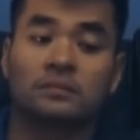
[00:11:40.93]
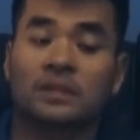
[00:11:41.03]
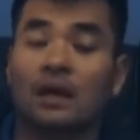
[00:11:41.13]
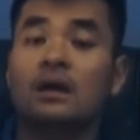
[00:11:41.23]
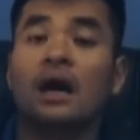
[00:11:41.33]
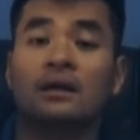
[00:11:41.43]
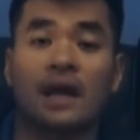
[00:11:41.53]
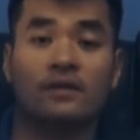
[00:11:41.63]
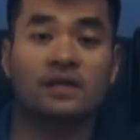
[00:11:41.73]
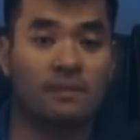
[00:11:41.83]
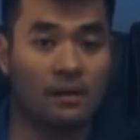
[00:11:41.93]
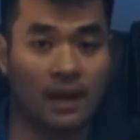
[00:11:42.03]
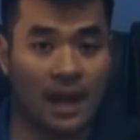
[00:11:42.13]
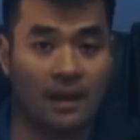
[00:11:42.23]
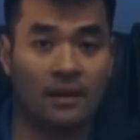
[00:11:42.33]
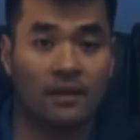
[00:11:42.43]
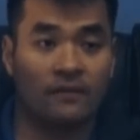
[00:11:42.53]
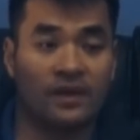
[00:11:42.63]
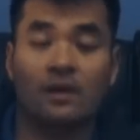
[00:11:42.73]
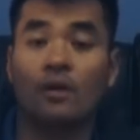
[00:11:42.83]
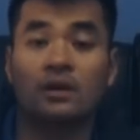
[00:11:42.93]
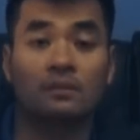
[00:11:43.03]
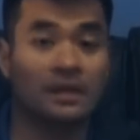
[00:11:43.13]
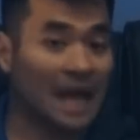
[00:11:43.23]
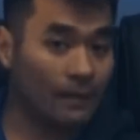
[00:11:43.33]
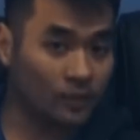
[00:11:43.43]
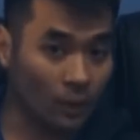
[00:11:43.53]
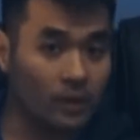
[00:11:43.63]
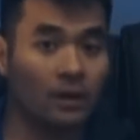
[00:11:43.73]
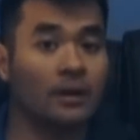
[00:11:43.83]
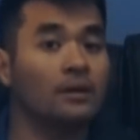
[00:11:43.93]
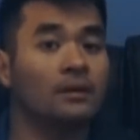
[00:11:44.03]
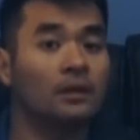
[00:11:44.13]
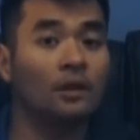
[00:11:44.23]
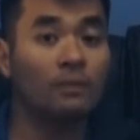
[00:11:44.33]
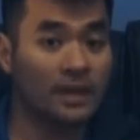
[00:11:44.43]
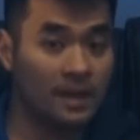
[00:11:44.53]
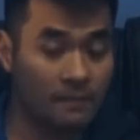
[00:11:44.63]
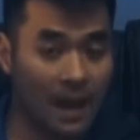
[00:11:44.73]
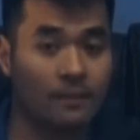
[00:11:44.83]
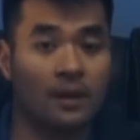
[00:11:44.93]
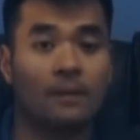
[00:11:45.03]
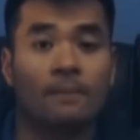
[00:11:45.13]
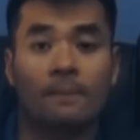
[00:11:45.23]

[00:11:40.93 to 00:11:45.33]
tử hình Elzabel là vì cô được 18 tuổi rồi lúc mà giết mẹ mình